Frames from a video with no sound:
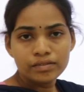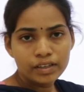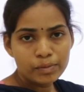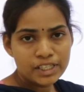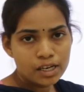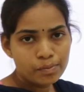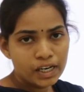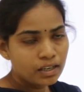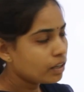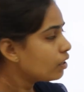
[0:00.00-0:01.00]
ఫేమస్
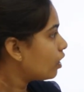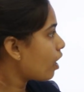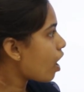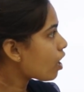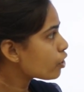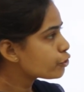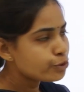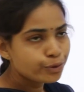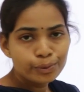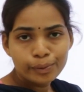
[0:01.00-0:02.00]
అనమాట
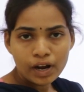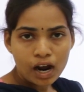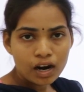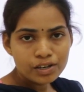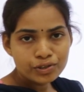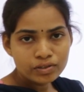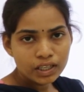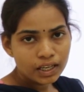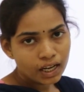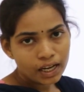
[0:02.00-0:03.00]
నాగార్జునుడు
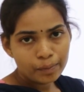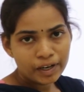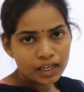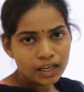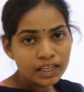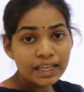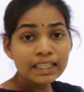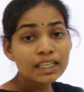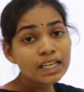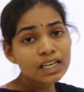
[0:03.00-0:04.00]
నాగార్జునుని ఇంకా ఏమంటారంటే
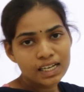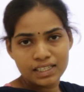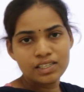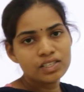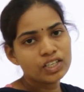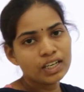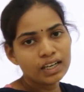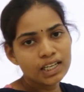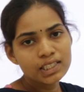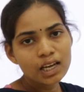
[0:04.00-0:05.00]
ఇండియన్ ఐన్స్టీన్
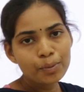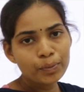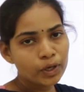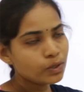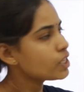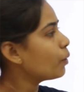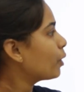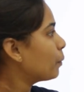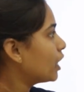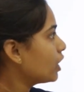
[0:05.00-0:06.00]
అనేసి
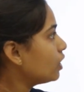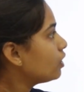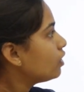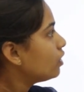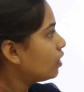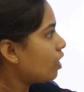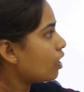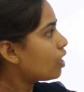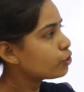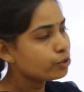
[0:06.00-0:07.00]
పిలుస్తామన్నమాట
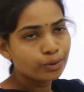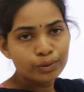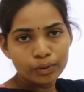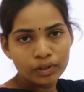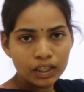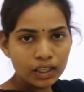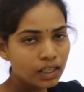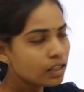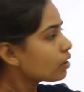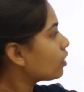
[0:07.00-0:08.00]
నాగార్జునుడు
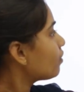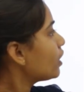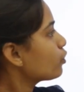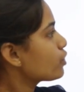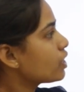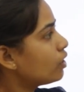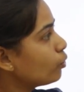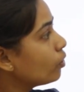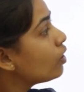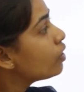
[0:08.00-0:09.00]
ఈయన తర్వాత
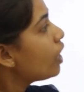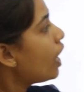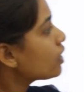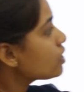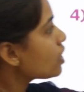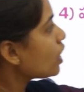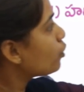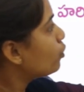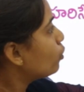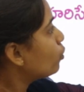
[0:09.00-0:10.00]
వస్తాడు
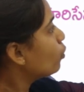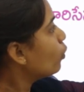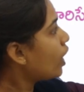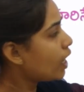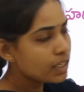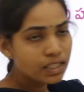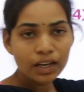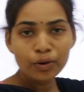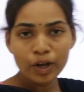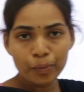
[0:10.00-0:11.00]
హరిసేనుడు
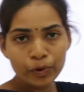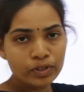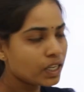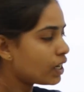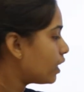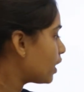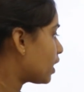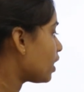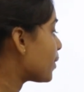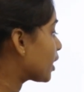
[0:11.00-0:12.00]
హరిసేనుడు ఎప్పుడు వస్తాడంటే
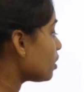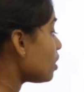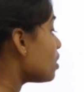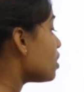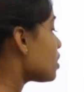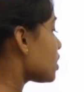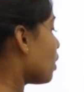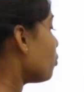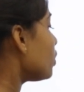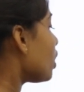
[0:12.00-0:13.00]
కనుక మనకు
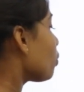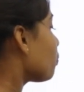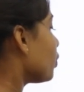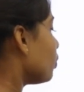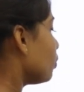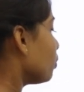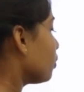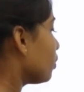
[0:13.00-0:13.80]
సముద్రగుప్తుడు